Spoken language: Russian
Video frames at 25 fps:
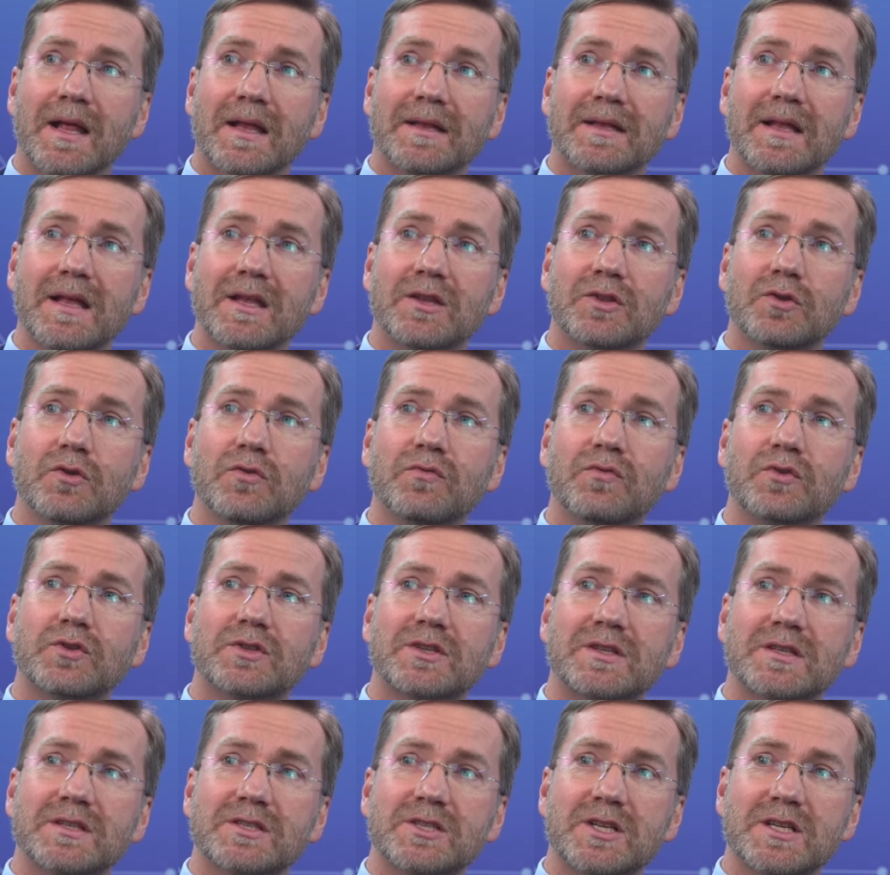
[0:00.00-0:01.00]
Да, ну
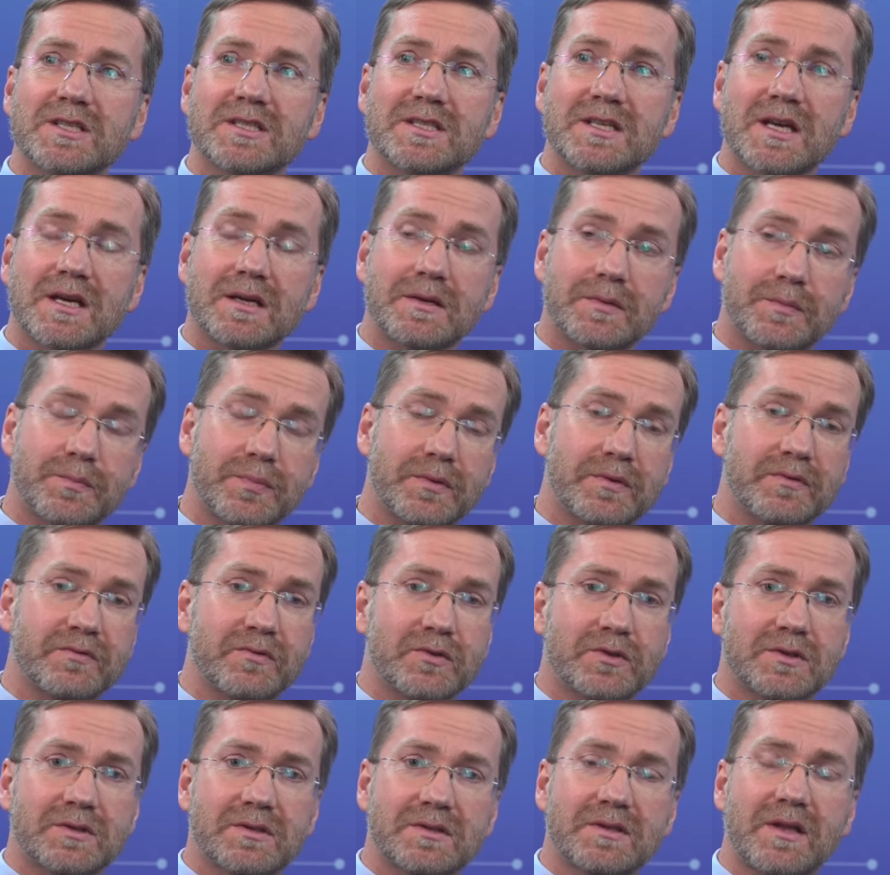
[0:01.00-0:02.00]
вот сейчас я
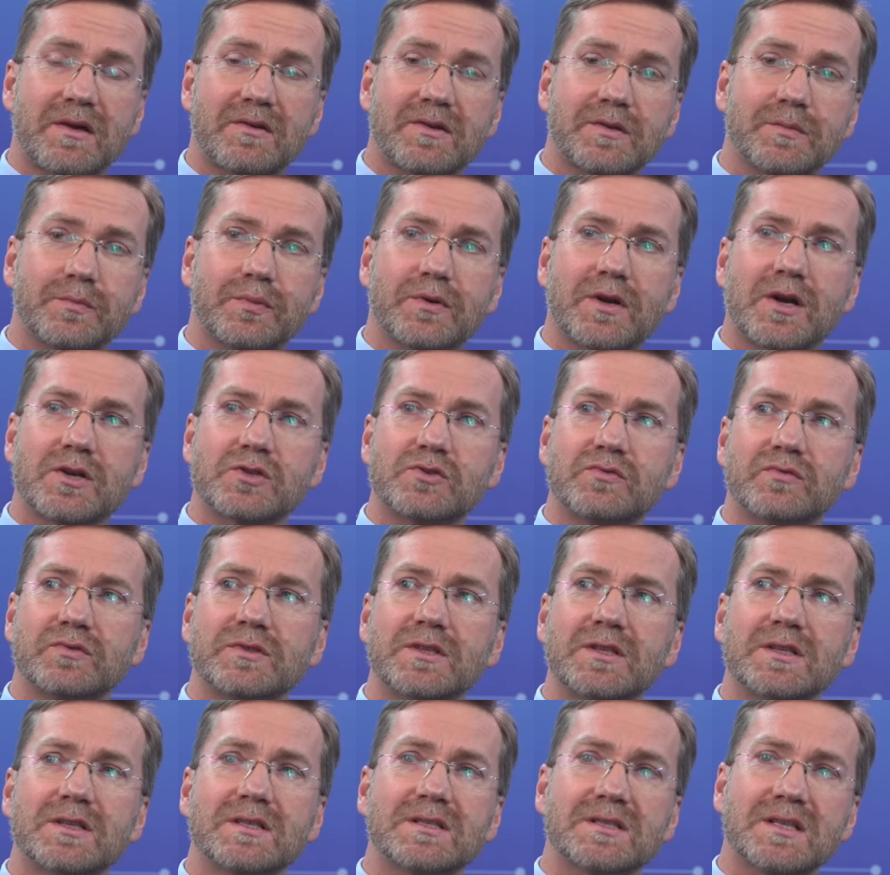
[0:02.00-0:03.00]
вот, наверное, покажу вот
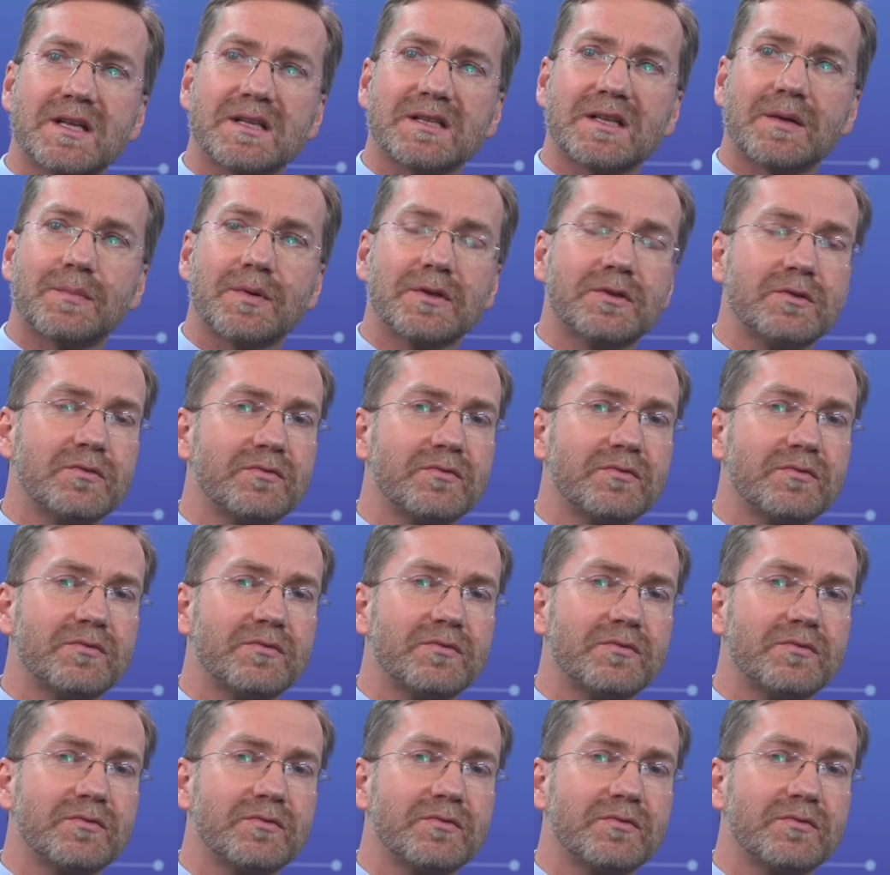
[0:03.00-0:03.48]
этот слайд, а потом